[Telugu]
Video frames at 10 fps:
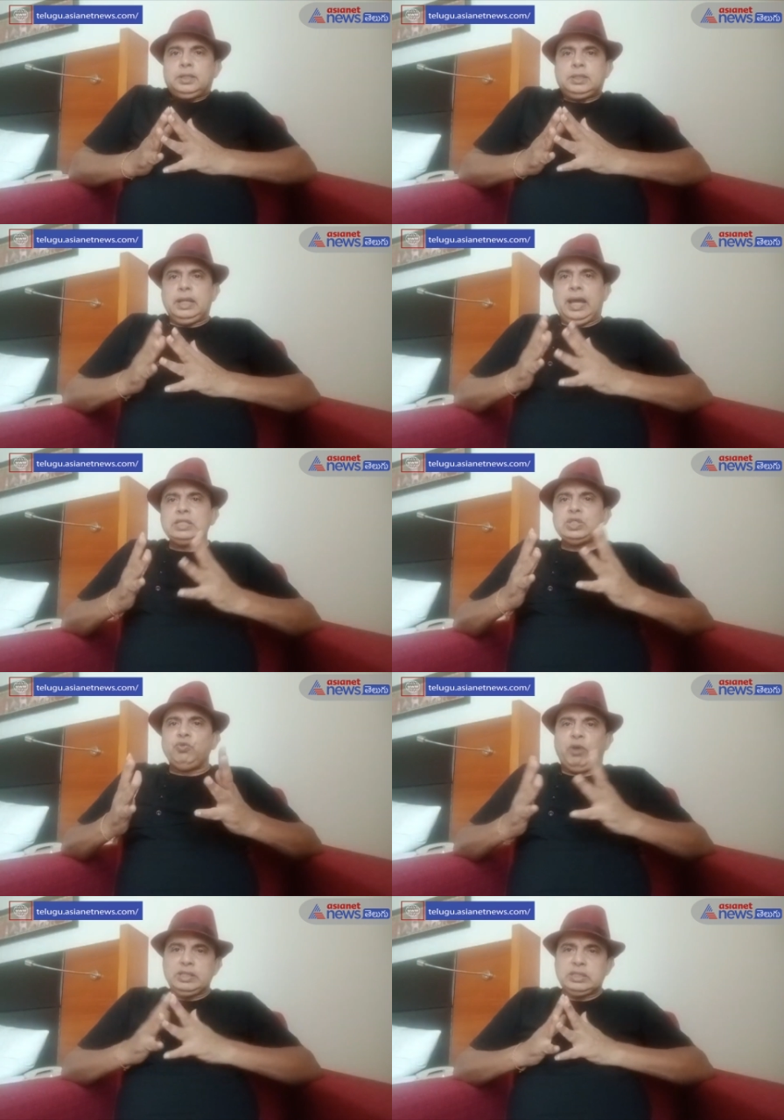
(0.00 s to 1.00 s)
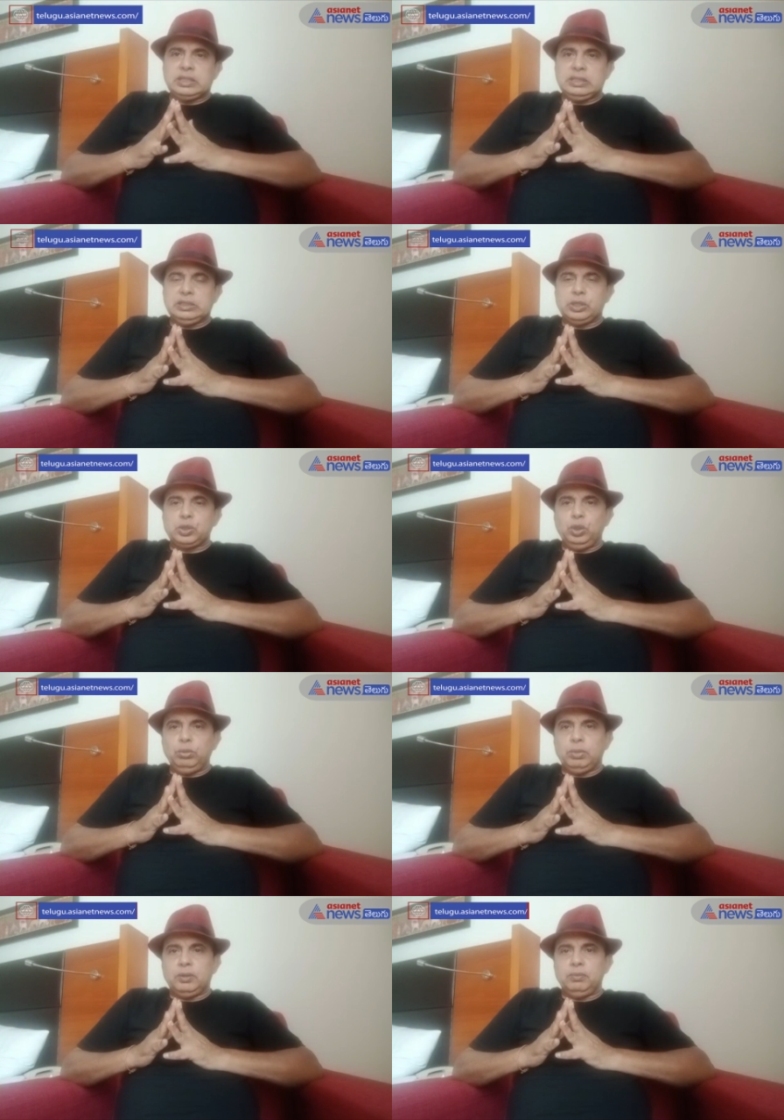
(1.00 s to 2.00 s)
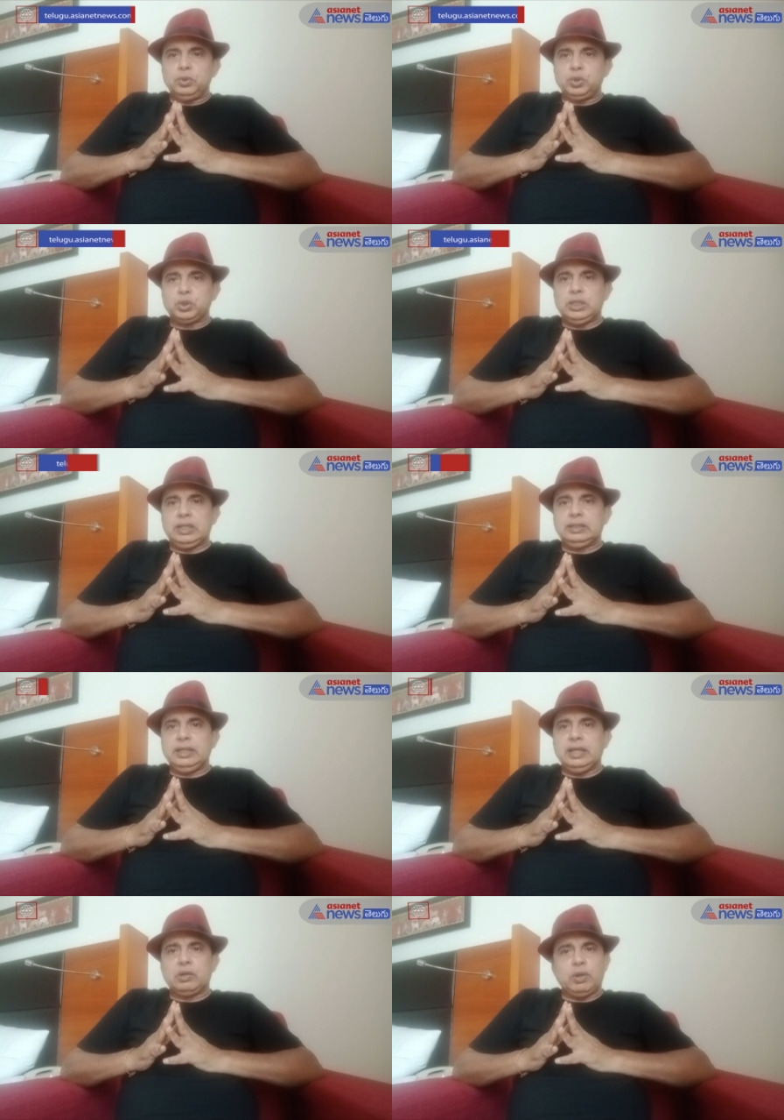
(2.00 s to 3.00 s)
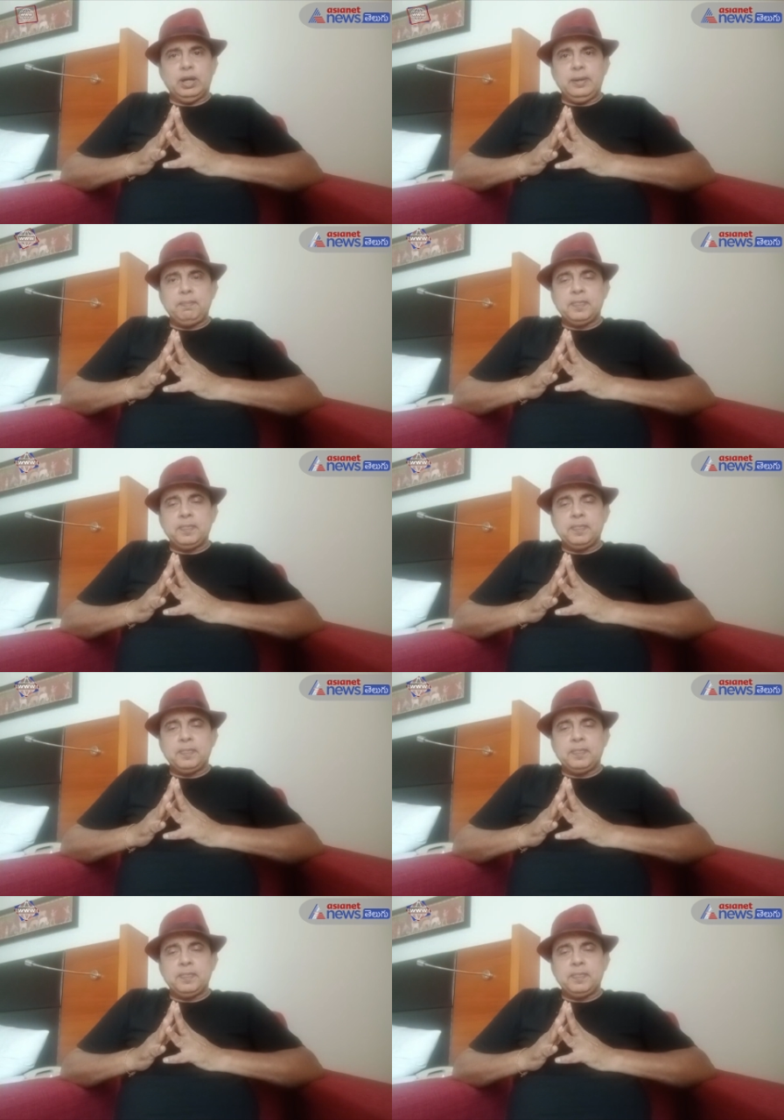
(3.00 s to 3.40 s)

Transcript: సి లాస్ట్ ఫైవ్ సిక్స్ సీజన్స్లో మనం చూసినట్లయితే ఎక్కువగా